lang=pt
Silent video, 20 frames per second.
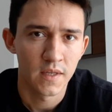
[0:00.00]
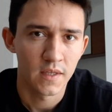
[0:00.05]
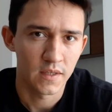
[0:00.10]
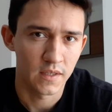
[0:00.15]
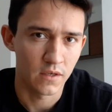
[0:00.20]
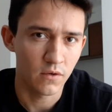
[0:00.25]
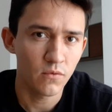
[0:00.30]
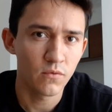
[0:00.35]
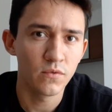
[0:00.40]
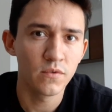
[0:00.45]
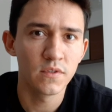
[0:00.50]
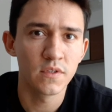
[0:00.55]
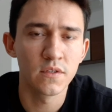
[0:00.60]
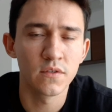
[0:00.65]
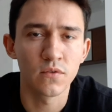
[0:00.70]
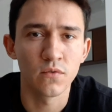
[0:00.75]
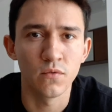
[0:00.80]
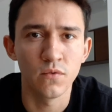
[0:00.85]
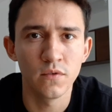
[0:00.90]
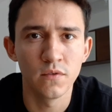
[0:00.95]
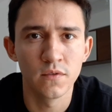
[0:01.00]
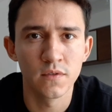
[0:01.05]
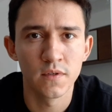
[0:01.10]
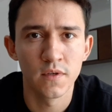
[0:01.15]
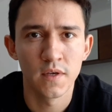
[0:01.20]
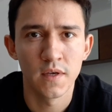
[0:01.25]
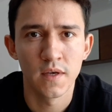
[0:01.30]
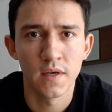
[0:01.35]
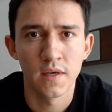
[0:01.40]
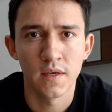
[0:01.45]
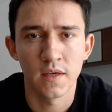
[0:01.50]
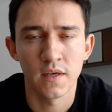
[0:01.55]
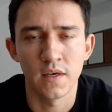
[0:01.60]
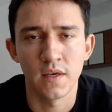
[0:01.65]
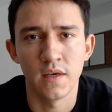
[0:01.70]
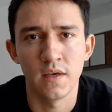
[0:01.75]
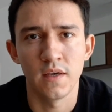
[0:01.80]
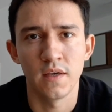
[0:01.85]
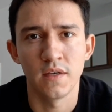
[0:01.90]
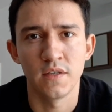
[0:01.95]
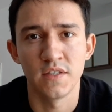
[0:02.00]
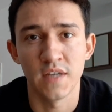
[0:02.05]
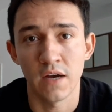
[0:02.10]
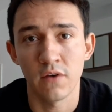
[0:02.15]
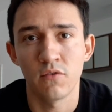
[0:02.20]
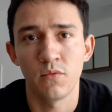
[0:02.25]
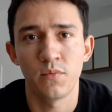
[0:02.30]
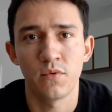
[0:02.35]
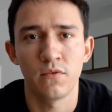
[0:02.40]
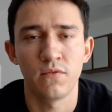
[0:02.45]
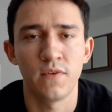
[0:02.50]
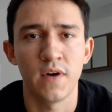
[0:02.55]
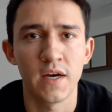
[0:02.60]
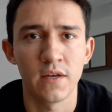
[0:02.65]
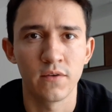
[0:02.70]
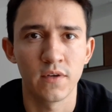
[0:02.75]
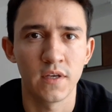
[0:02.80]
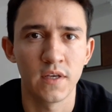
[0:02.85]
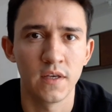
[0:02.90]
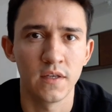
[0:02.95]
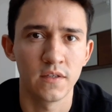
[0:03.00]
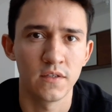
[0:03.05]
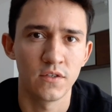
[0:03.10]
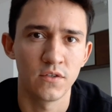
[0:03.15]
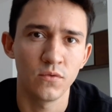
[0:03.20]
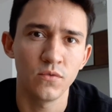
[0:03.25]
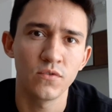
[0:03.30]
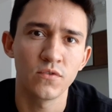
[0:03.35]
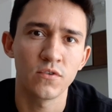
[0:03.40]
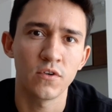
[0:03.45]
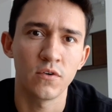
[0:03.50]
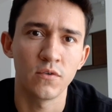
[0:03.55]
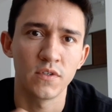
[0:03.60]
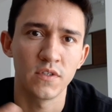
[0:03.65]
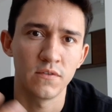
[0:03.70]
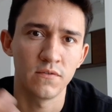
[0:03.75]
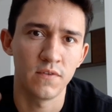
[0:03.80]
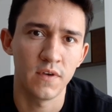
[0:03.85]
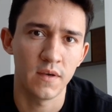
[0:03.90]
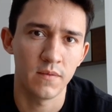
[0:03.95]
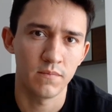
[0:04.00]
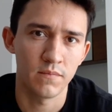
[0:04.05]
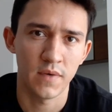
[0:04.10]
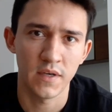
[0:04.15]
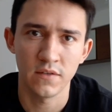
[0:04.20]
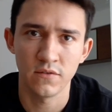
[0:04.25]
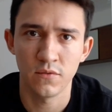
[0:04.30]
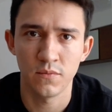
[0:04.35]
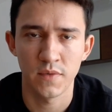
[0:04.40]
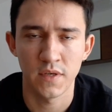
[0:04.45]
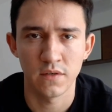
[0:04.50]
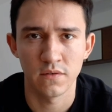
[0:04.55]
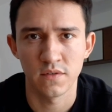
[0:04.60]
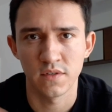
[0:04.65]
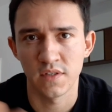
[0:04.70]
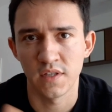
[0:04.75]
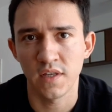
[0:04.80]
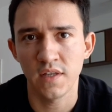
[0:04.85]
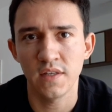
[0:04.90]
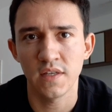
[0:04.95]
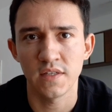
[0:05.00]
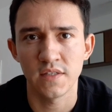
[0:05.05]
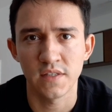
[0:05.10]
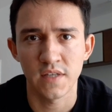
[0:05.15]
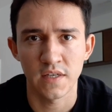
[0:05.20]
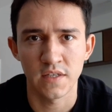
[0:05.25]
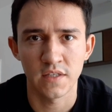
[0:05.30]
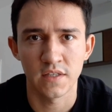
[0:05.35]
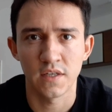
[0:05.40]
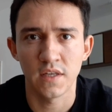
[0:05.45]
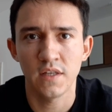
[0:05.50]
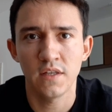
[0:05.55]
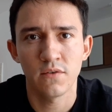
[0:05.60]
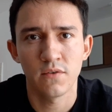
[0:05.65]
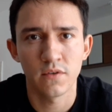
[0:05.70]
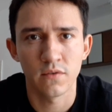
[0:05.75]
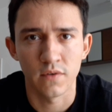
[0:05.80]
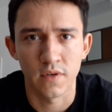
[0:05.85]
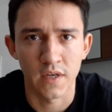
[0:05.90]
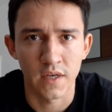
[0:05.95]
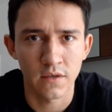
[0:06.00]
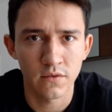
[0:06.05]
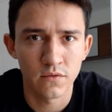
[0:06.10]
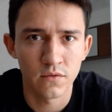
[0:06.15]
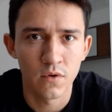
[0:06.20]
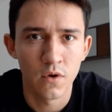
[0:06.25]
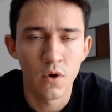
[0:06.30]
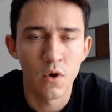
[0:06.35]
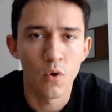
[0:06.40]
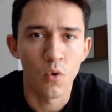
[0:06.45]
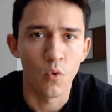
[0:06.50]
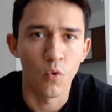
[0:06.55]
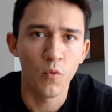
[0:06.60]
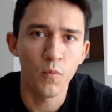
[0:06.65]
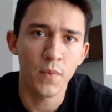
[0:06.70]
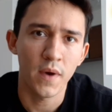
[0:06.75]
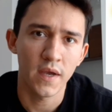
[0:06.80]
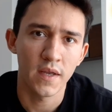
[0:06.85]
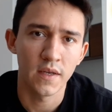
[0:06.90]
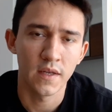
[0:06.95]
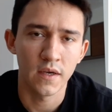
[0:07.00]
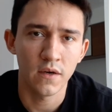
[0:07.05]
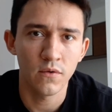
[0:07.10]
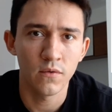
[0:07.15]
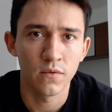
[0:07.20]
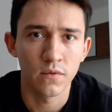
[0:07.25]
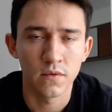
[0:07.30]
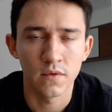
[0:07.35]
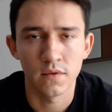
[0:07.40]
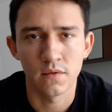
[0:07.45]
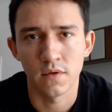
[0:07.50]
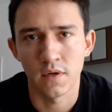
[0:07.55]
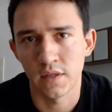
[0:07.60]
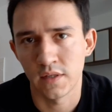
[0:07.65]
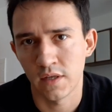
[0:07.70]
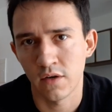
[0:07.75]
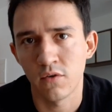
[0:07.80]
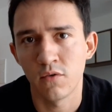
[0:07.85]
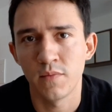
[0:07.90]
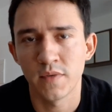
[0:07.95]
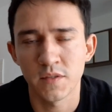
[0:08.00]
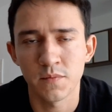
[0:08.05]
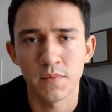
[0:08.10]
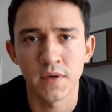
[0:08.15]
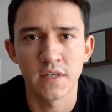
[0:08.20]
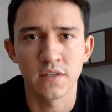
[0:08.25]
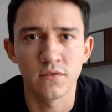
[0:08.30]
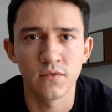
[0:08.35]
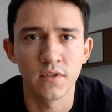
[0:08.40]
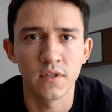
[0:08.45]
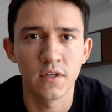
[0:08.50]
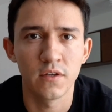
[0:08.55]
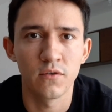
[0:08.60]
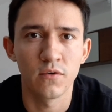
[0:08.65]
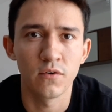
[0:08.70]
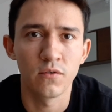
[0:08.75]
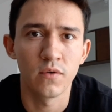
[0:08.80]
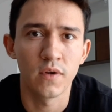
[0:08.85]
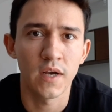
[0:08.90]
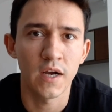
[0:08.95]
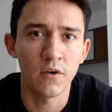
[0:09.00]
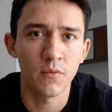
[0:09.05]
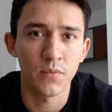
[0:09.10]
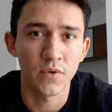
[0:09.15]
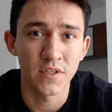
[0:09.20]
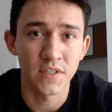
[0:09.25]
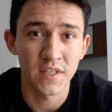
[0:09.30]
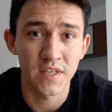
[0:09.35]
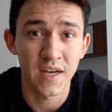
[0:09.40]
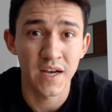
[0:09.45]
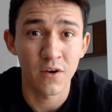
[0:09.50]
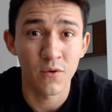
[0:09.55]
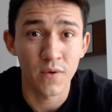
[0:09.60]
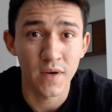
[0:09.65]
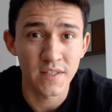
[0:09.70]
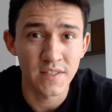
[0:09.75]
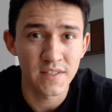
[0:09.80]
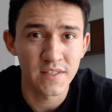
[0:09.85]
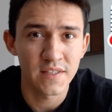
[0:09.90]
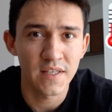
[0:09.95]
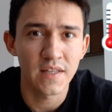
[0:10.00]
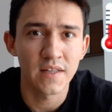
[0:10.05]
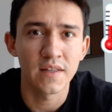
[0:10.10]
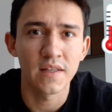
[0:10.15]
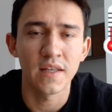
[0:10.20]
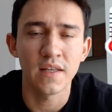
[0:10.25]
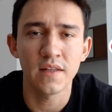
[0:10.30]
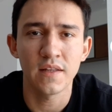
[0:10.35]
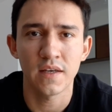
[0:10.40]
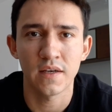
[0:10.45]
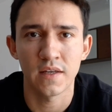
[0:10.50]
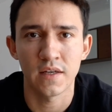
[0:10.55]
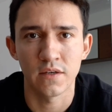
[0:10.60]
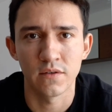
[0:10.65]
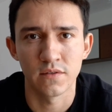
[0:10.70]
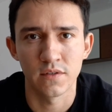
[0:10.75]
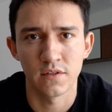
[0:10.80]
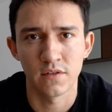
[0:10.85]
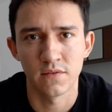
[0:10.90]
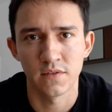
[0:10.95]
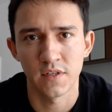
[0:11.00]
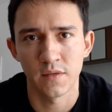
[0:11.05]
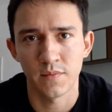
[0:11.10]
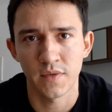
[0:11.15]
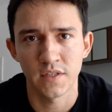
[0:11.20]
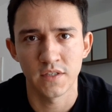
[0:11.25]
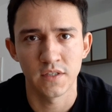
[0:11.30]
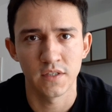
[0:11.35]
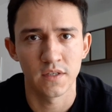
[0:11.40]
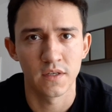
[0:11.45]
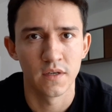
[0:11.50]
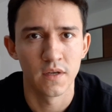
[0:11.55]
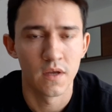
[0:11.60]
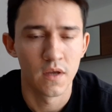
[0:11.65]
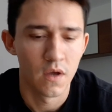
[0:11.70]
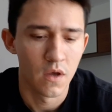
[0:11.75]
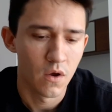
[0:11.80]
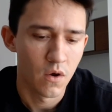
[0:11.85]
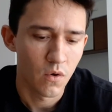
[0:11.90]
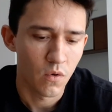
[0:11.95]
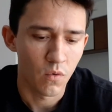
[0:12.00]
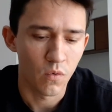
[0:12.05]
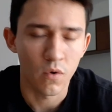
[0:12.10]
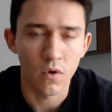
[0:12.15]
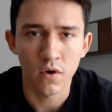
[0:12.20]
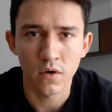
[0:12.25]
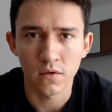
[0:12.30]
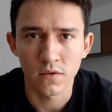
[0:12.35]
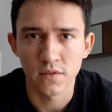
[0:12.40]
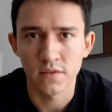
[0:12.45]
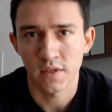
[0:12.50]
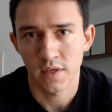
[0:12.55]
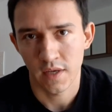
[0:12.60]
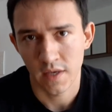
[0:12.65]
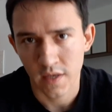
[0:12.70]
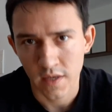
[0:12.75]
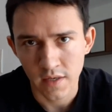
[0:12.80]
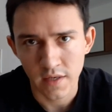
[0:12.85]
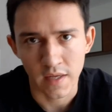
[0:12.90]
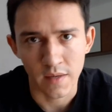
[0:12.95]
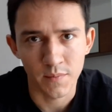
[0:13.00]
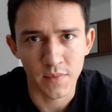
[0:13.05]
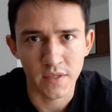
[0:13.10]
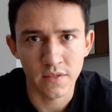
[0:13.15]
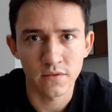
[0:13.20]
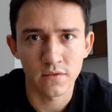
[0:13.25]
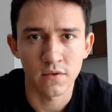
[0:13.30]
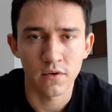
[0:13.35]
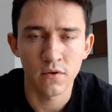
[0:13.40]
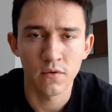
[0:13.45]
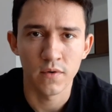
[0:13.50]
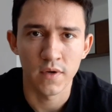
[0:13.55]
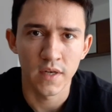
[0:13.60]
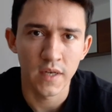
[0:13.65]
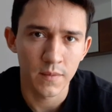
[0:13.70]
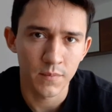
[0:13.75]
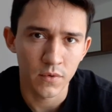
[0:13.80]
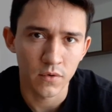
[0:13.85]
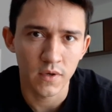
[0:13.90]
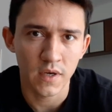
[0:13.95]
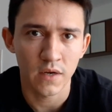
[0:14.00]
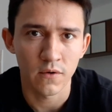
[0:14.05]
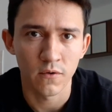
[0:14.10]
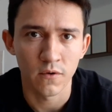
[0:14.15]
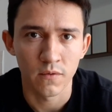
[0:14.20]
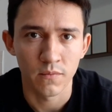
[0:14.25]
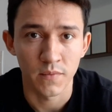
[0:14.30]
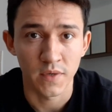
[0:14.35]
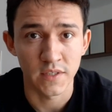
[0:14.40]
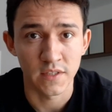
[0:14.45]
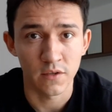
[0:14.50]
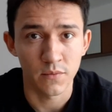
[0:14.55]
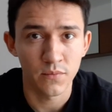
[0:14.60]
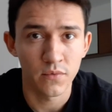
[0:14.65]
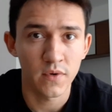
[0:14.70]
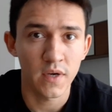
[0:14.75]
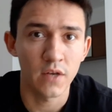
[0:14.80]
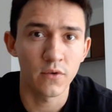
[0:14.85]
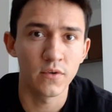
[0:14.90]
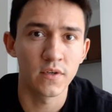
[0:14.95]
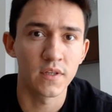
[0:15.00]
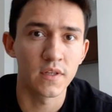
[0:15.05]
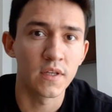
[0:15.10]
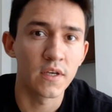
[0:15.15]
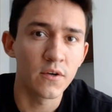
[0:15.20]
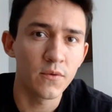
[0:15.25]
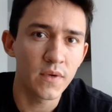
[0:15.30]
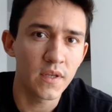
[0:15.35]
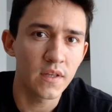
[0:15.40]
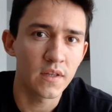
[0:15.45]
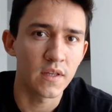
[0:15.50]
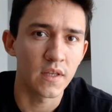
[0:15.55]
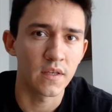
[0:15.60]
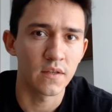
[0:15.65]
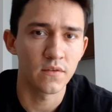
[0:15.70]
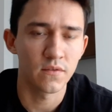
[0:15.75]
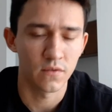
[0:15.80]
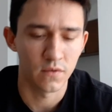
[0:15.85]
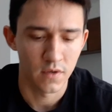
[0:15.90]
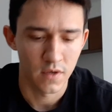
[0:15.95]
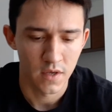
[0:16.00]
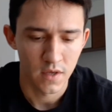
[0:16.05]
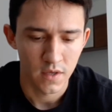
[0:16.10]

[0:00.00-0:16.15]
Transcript: Tem alguns estudos que já comprovaram que se o sol tiver mais ou menos 37, 38 graus, o painel, até algumas partes do interior do carro, pode chegar a quase 70 graus. Então você imagina, o óculos, ele é para sol, ele é para o calor, mas não para um calor tão intenso.